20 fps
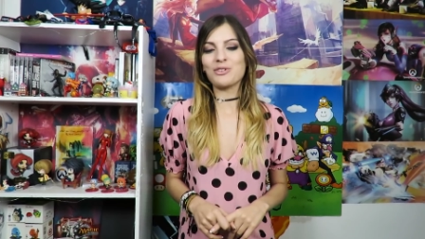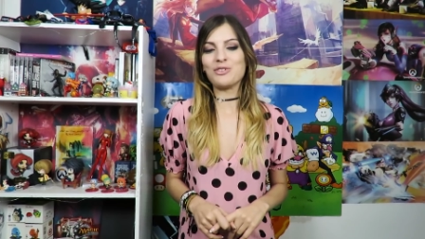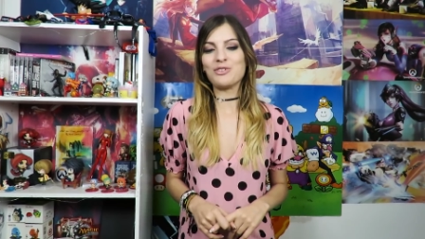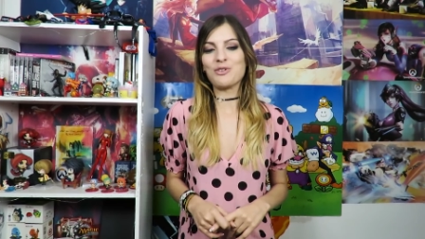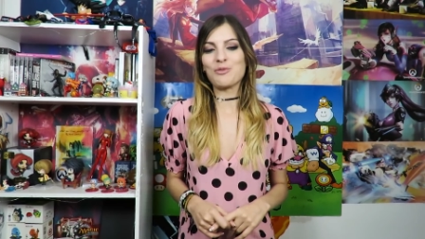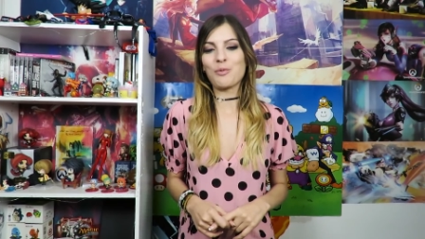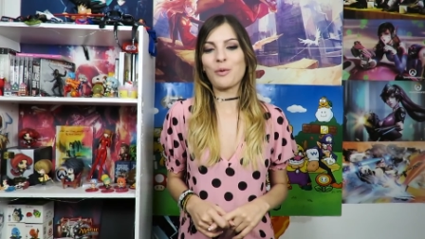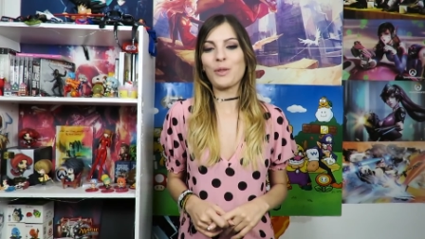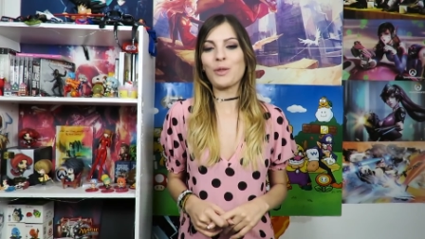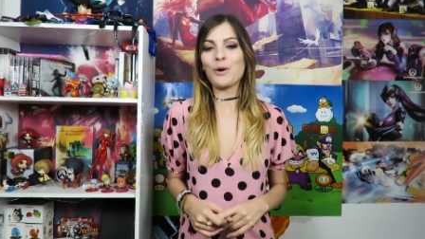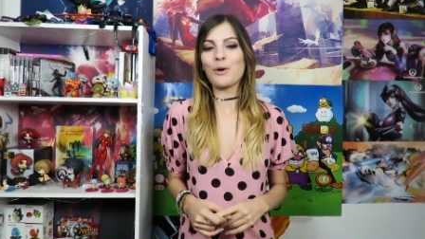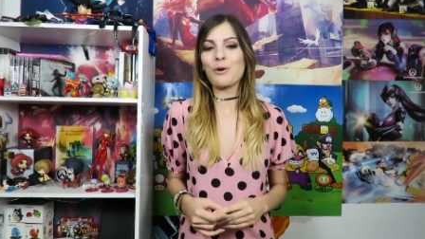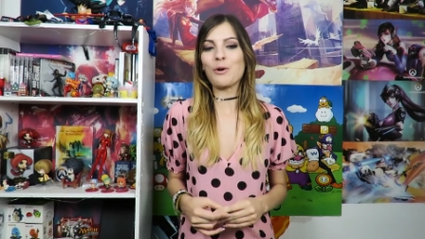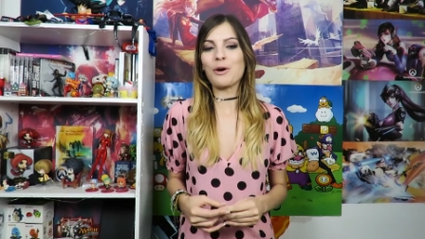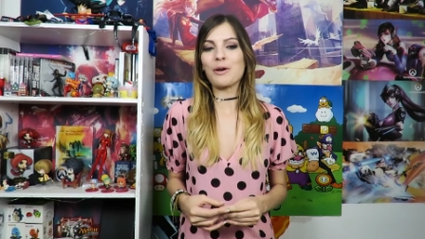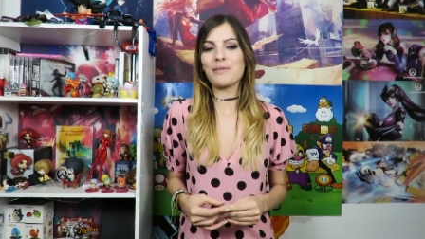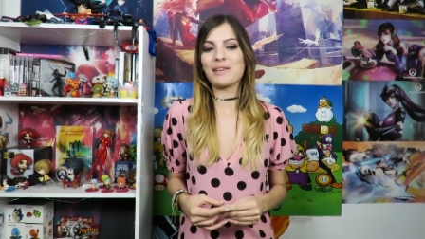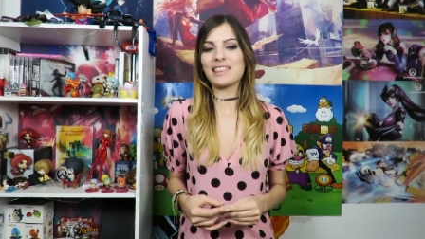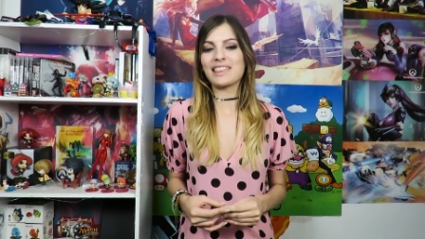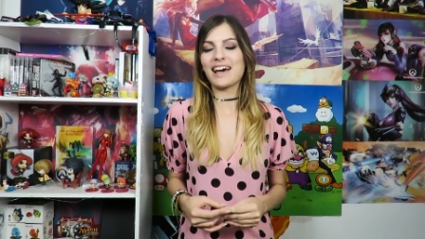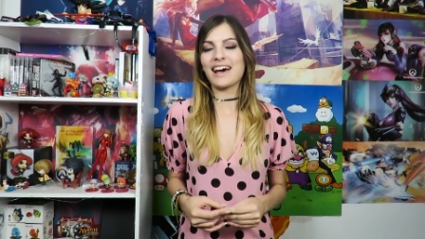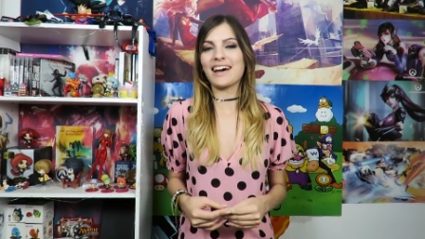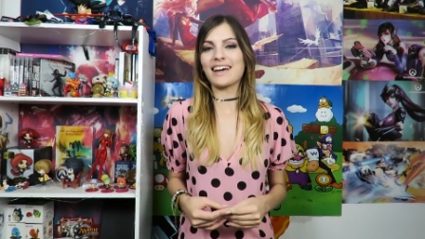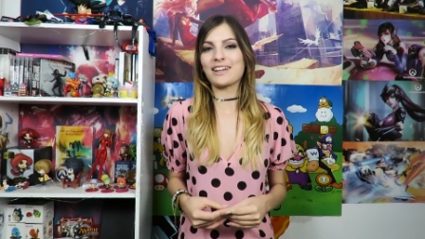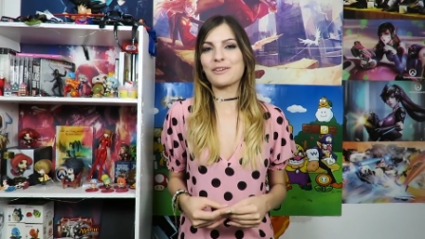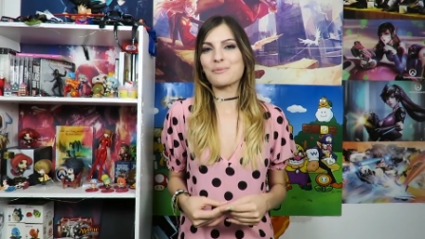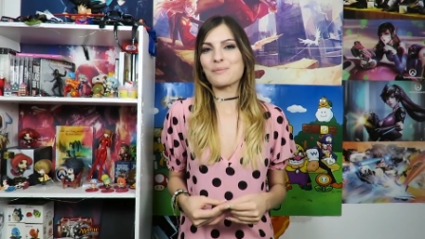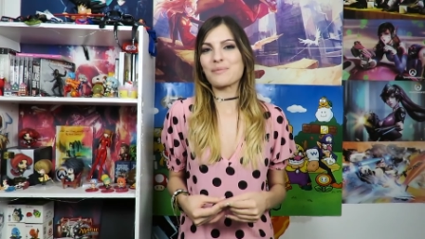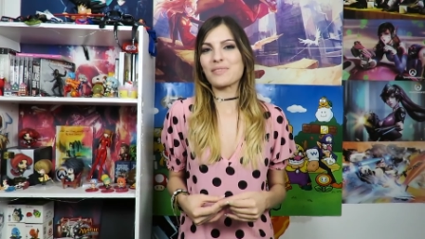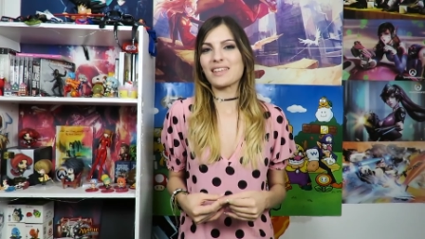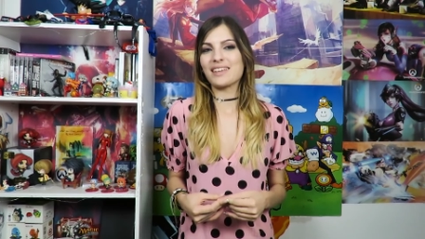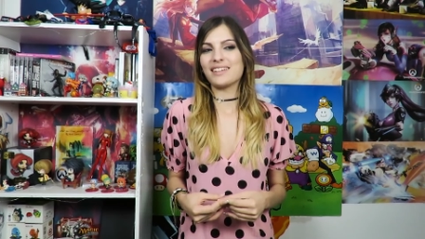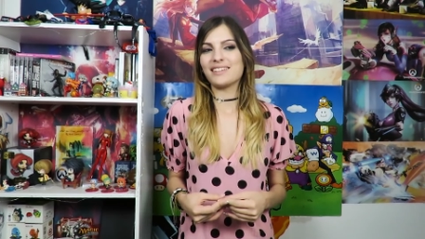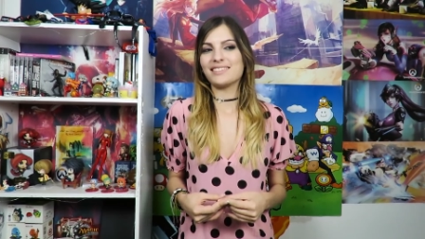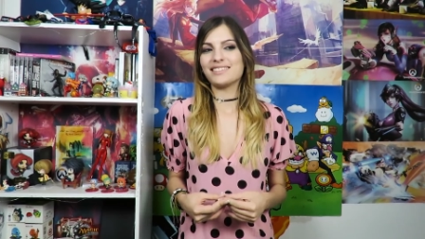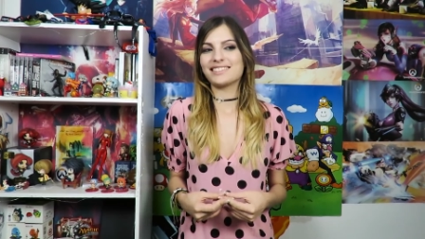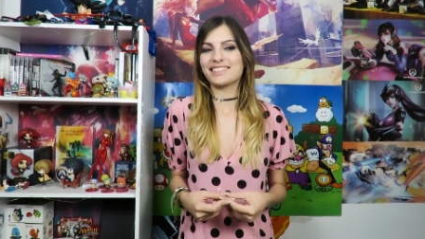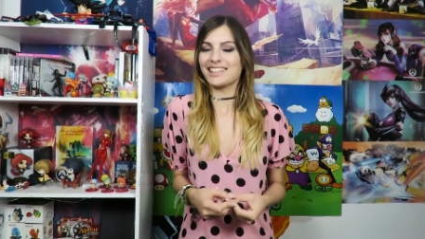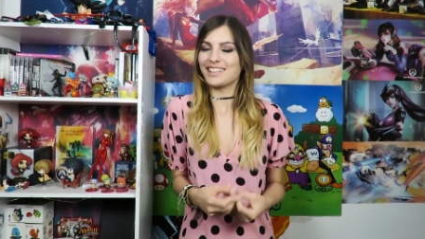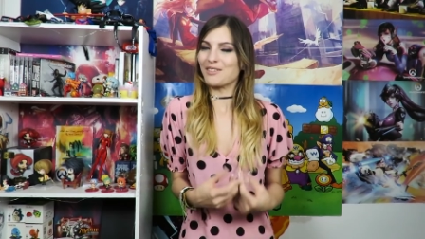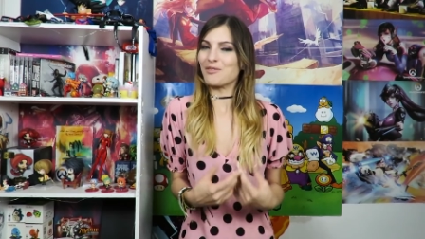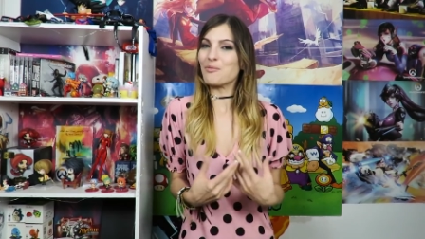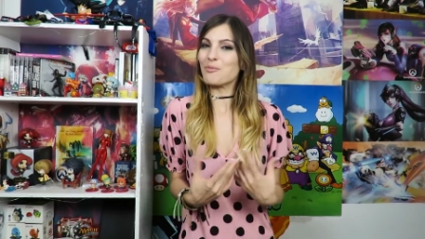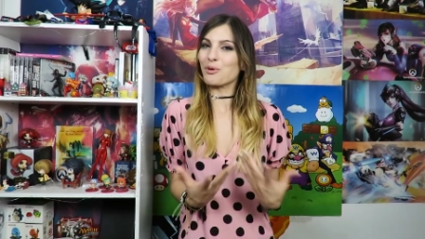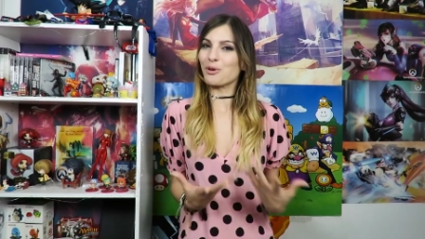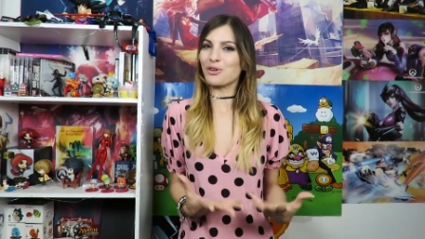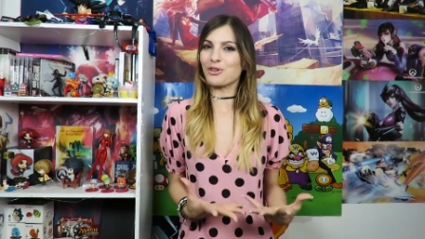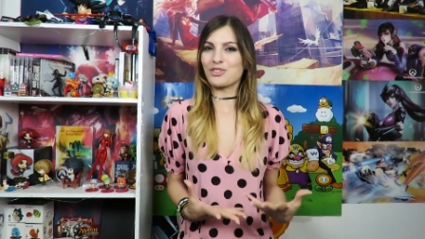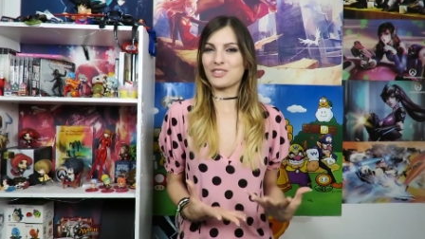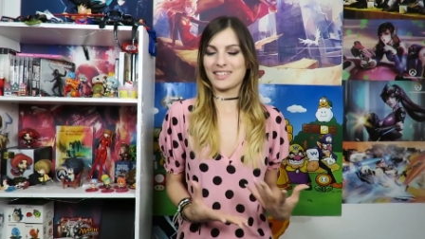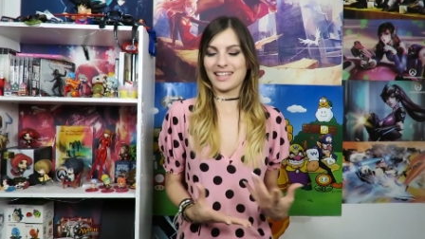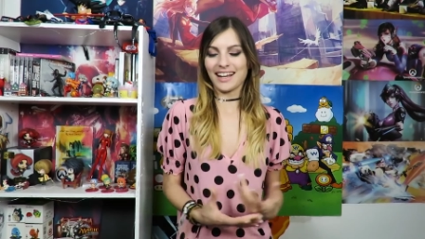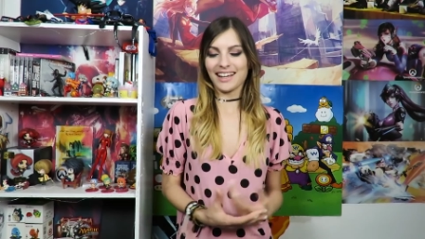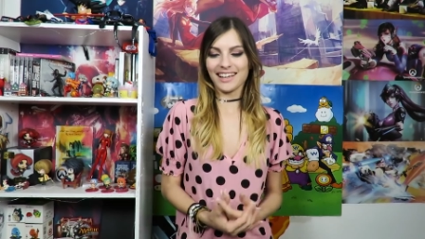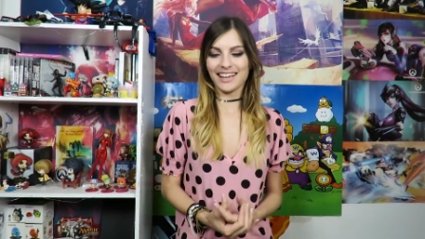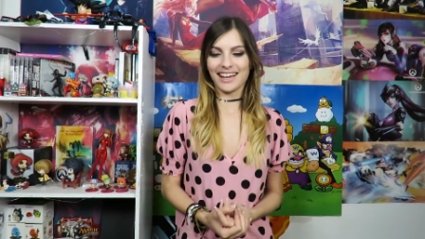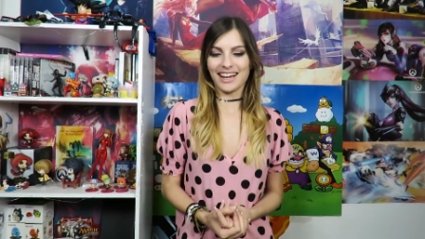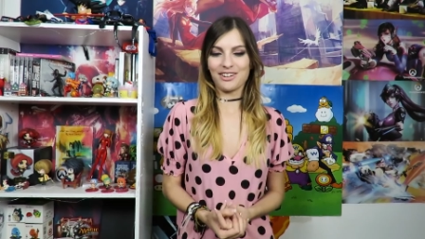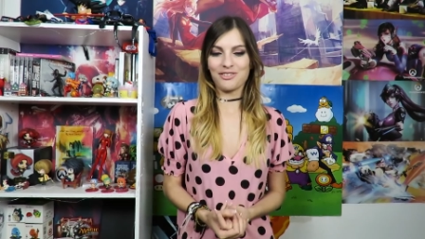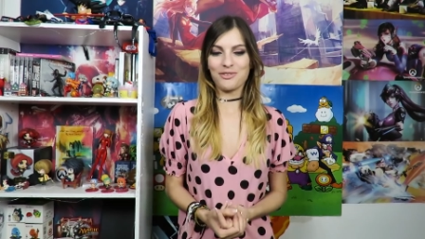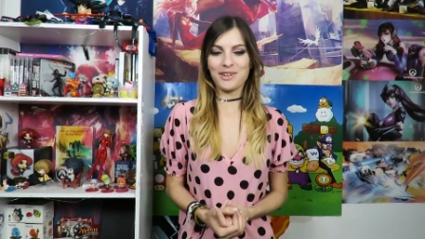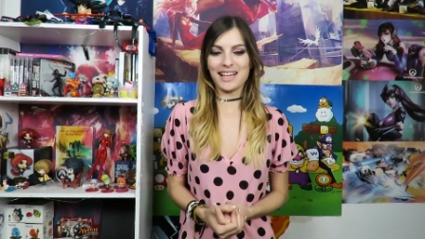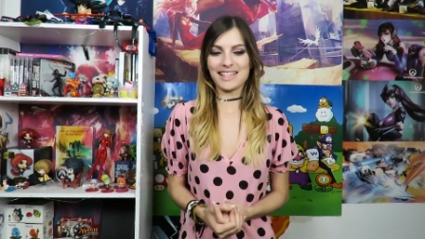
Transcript: no puedo evitar sentirme un poco nostálgica, ¿no?